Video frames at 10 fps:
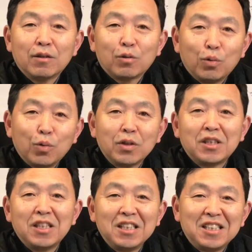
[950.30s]
国
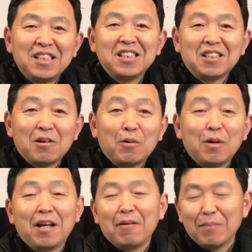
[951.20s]
际记者
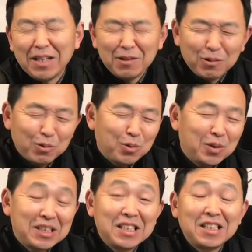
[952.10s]
会没有
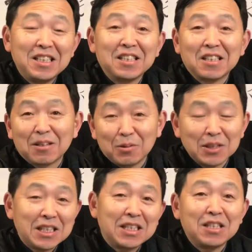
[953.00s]
国际记者的国
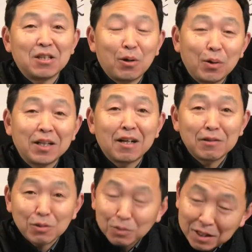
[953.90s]
际记者会
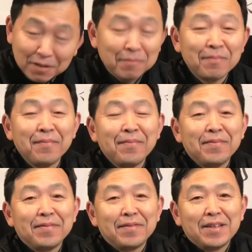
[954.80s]
当中呢，
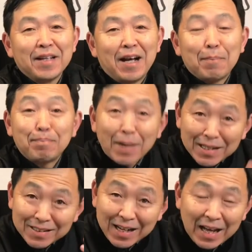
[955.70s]
啊，
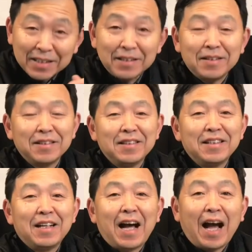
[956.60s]
本来呢
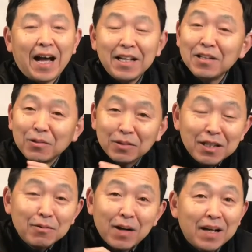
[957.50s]
还有
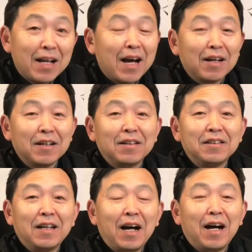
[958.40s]
另外两个
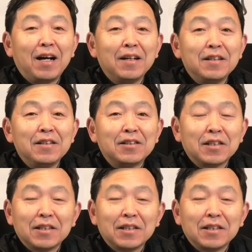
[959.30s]
啊，这